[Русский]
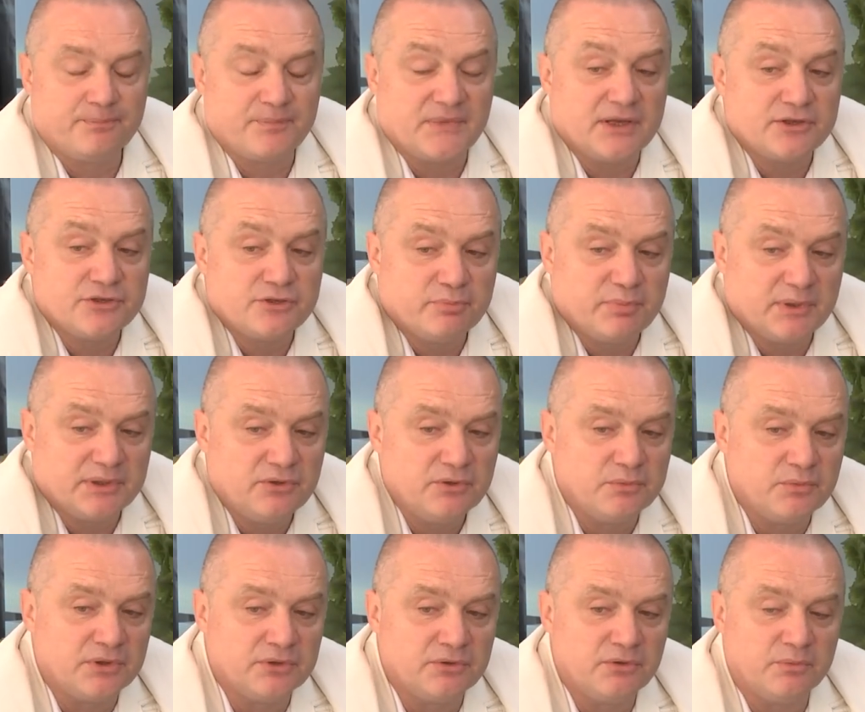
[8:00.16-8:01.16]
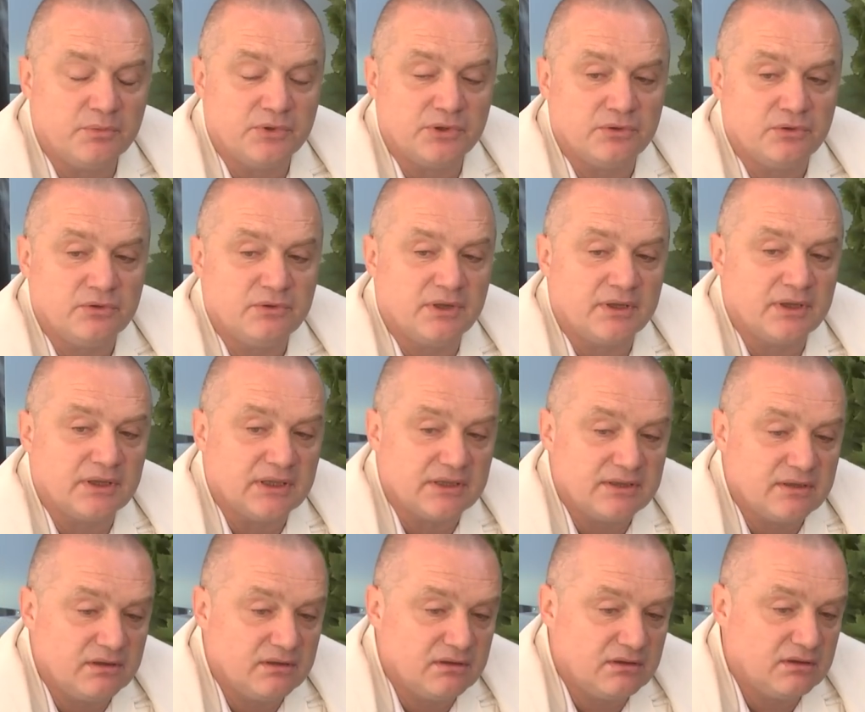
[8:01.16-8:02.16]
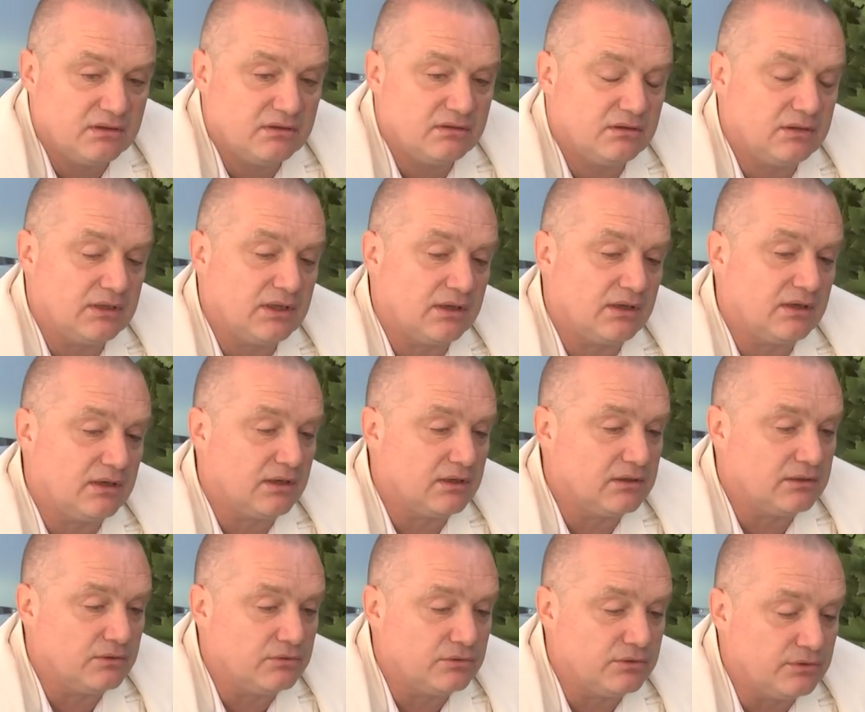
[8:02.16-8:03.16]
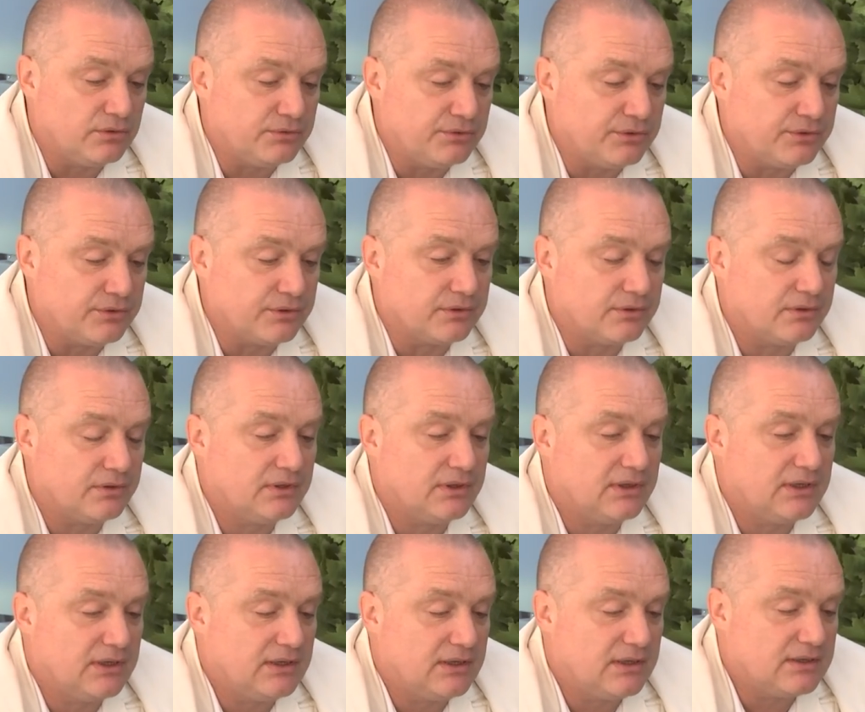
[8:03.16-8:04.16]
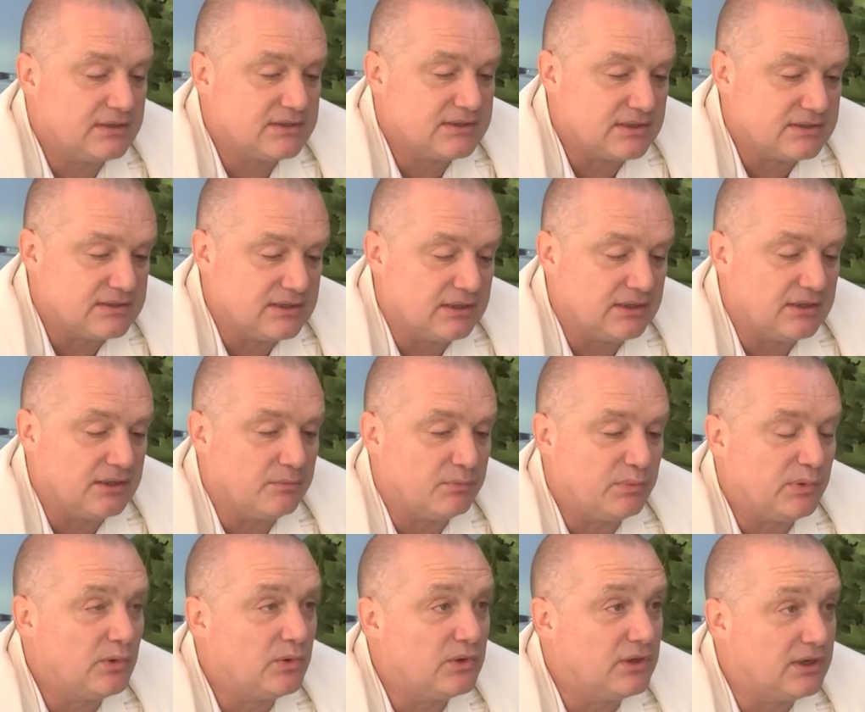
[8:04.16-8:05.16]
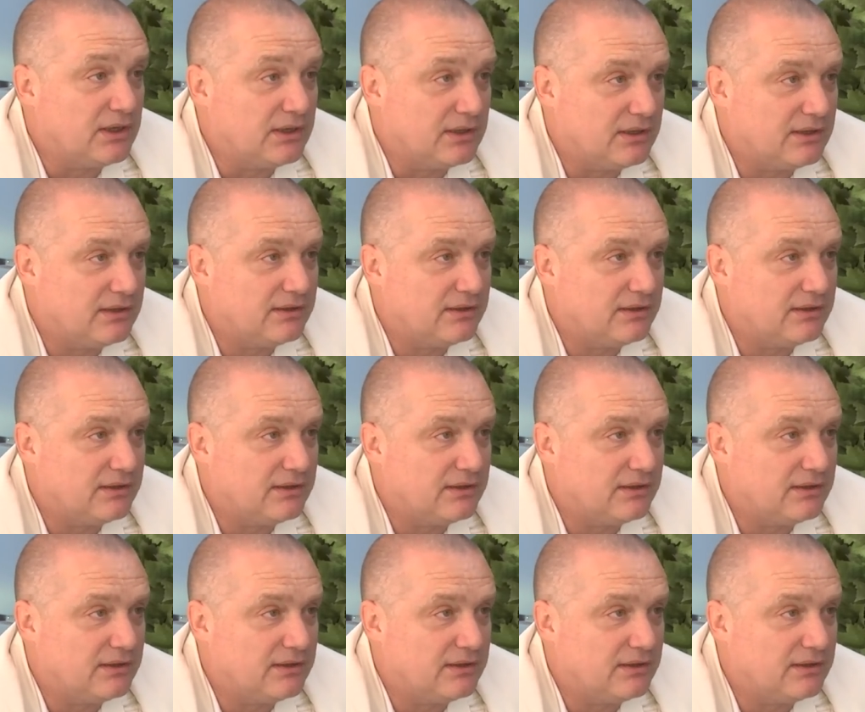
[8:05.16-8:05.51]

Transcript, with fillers: Я еще подумал, думаю, ну, наверное, так как-то вот у нее сознанием плохо.